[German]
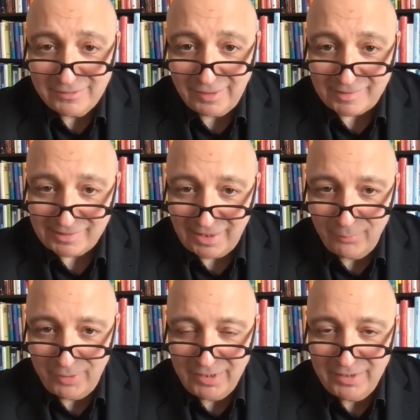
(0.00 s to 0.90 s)
das am
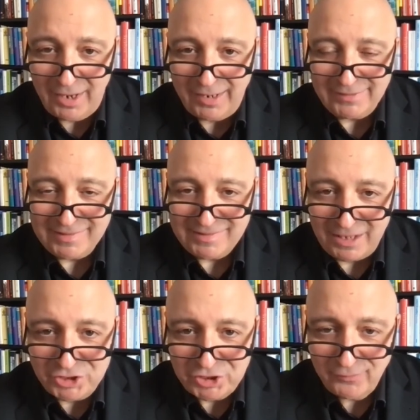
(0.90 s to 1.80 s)
Ende ein
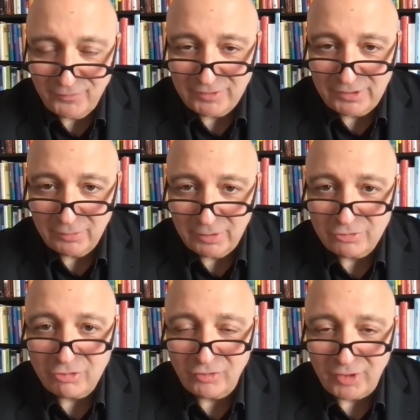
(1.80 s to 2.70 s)
gesellschaftstheoretisches